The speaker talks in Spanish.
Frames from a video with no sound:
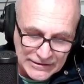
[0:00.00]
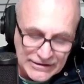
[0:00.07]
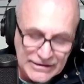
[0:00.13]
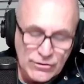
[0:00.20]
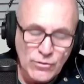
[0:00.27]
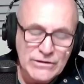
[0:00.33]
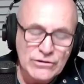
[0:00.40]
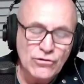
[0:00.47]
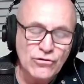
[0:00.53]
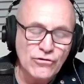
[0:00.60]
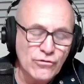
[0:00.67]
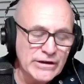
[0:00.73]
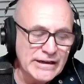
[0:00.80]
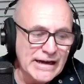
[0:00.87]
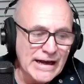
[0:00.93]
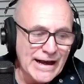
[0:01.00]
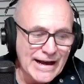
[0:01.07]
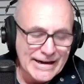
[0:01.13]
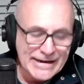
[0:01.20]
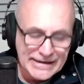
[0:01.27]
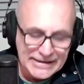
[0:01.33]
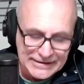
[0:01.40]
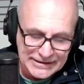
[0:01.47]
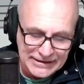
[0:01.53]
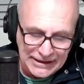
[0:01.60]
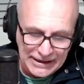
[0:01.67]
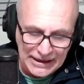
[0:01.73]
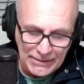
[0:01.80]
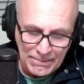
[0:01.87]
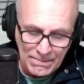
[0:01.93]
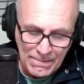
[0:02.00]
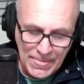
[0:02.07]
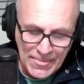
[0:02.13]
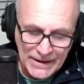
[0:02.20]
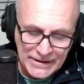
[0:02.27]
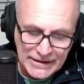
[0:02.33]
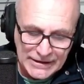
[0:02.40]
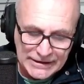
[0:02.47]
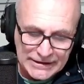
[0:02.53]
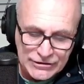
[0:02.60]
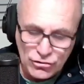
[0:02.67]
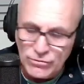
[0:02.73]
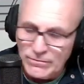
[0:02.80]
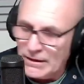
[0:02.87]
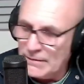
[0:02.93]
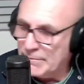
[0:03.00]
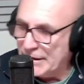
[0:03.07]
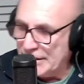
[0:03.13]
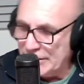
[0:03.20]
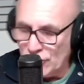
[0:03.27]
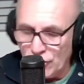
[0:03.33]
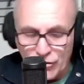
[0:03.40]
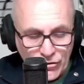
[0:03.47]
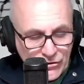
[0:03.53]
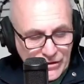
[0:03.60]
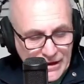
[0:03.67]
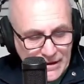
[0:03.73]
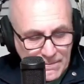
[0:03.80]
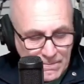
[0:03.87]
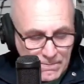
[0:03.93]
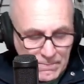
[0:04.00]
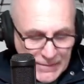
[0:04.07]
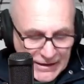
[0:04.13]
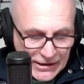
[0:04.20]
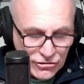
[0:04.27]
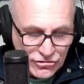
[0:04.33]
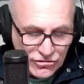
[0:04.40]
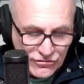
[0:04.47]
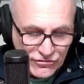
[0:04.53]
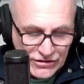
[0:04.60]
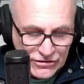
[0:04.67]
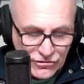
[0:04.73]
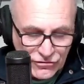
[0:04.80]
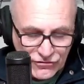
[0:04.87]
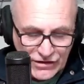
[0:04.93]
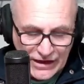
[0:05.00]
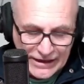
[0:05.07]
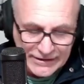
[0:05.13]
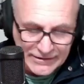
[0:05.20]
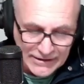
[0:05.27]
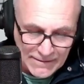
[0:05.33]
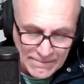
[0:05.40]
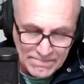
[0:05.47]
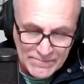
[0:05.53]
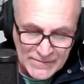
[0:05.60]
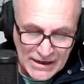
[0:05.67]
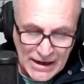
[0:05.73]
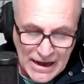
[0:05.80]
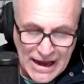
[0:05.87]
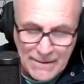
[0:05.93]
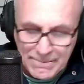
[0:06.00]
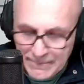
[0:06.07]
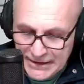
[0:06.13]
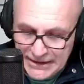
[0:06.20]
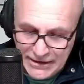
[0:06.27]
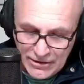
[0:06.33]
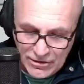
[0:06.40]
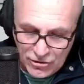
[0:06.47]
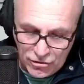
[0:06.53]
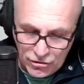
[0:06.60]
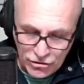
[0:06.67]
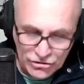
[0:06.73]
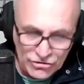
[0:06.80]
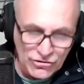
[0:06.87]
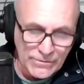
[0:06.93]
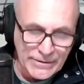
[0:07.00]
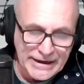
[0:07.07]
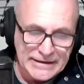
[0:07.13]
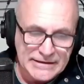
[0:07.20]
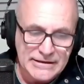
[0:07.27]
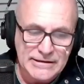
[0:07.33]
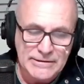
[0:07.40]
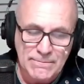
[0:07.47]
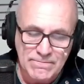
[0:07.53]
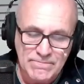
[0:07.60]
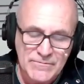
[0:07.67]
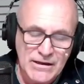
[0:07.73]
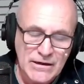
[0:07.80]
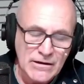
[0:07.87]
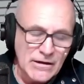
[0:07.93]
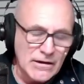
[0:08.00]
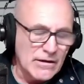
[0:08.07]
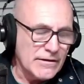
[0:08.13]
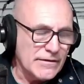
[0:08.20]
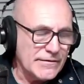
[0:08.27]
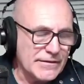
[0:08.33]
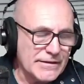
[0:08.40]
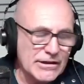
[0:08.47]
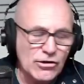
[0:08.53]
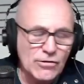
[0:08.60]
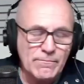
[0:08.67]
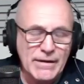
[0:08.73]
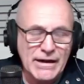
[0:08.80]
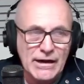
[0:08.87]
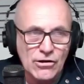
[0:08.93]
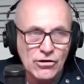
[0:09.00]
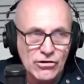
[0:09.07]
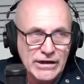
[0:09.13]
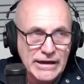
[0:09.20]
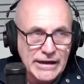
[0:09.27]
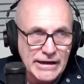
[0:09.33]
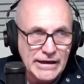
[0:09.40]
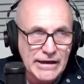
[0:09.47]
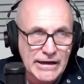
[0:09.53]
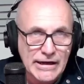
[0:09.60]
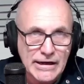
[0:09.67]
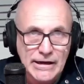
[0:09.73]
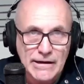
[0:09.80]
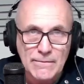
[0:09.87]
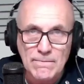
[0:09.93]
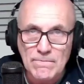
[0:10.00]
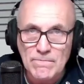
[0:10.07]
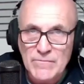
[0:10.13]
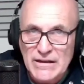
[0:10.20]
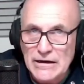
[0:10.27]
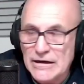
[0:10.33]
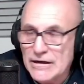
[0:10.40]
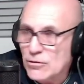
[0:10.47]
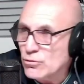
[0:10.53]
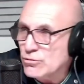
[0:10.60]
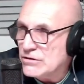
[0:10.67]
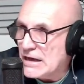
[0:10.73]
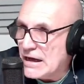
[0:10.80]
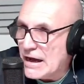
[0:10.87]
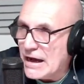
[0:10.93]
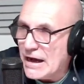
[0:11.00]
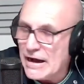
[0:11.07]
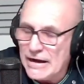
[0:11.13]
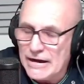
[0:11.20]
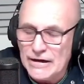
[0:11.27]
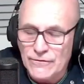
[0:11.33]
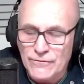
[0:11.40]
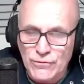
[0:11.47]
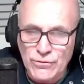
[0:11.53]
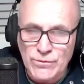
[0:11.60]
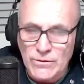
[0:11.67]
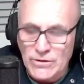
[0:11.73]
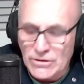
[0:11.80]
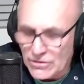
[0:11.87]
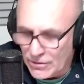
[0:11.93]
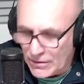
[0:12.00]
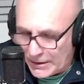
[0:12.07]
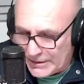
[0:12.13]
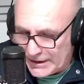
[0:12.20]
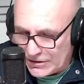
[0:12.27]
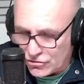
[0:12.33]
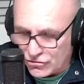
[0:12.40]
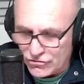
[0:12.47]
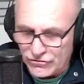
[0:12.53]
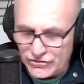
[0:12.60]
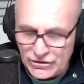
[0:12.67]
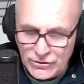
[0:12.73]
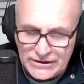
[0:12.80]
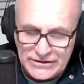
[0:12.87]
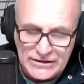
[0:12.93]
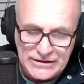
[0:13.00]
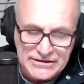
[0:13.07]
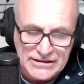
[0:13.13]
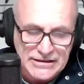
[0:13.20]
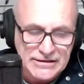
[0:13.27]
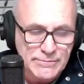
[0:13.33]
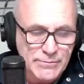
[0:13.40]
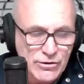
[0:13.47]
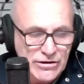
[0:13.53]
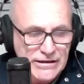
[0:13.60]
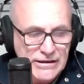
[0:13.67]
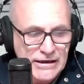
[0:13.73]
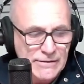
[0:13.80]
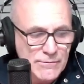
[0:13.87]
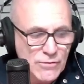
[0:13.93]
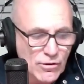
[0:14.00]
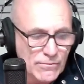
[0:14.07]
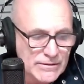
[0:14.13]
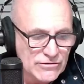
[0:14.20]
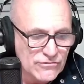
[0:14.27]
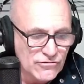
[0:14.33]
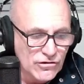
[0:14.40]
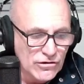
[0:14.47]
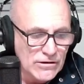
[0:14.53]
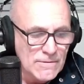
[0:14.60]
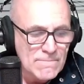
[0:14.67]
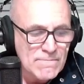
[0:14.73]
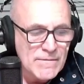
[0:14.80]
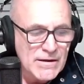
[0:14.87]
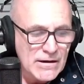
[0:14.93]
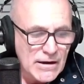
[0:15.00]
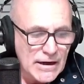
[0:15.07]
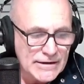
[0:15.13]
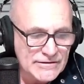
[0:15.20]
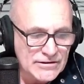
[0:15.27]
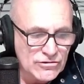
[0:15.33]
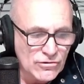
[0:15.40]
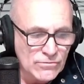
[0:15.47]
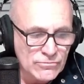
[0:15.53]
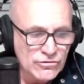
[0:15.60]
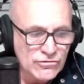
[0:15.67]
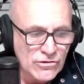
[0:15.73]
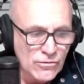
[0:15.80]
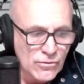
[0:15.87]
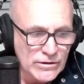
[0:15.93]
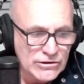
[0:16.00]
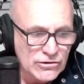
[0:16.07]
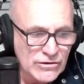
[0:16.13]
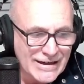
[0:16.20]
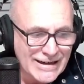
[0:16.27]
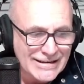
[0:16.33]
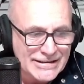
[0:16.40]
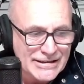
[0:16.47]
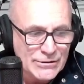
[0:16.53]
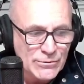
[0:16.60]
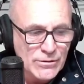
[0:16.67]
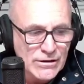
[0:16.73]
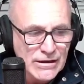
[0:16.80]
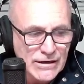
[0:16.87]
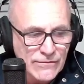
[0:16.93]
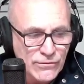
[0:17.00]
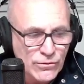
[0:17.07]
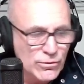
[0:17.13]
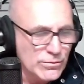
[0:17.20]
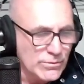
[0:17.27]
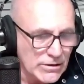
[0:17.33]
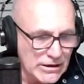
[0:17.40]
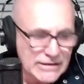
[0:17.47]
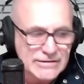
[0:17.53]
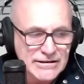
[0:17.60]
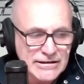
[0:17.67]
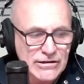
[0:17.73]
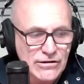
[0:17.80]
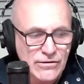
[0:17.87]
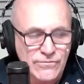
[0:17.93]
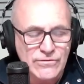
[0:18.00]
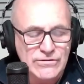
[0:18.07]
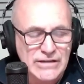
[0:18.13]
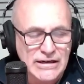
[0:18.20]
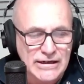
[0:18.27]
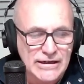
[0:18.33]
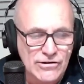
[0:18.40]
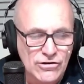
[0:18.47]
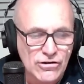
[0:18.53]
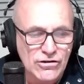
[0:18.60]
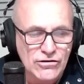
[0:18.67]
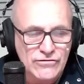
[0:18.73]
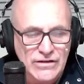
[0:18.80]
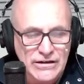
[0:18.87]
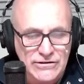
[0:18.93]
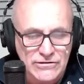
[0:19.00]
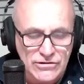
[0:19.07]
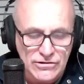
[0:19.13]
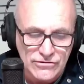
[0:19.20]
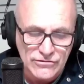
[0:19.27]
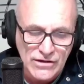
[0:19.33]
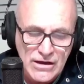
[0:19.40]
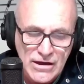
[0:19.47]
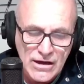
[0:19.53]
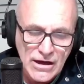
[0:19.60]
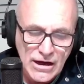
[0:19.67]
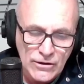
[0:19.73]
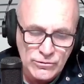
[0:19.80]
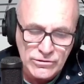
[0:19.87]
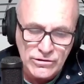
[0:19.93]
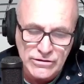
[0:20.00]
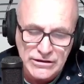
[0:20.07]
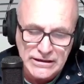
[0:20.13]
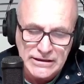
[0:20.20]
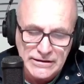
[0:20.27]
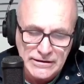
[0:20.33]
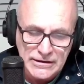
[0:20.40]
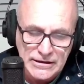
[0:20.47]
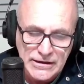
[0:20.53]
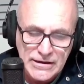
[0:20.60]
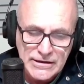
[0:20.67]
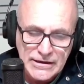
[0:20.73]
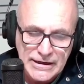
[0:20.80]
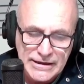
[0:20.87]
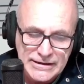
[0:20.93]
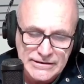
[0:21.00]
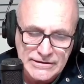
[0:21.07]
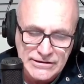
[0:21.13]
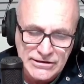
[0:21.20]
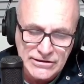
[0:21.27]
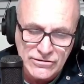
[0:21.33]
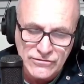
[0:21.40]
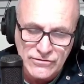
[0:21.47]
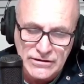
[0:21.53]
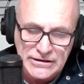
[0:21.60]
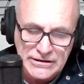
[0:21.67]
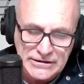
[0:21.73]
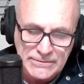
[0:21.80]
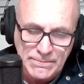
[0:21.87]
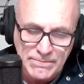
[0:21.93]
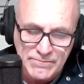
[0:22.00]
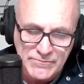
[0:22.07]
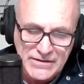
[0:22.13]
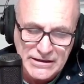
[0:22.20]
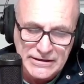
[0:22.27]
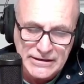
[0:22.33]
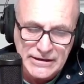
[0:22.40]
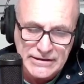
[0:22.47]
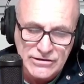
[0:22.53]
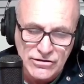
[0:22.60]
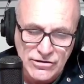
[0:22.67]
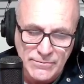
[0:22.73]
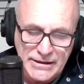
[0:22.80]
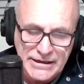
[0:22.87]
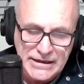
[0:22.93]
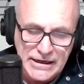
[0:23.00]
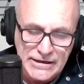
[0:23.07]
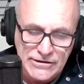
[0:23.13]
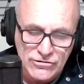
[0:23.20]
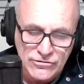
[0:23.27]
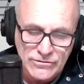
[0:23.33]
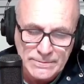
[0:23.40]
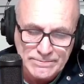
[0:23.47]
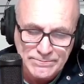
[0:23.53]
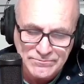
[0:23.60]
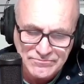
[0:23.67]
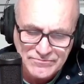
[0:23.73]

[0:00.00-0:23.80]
de cuando no era Argentina y toma el periodo de 1806 a 1820. Digo, para los que les gusta el fútbol lo habrán conocido a Sacheri porque él comenzó haciendo muchos cuentos relativos al fútbol, estilo Fontana Rosa y otros autores que argentinos y, latinoamericanos.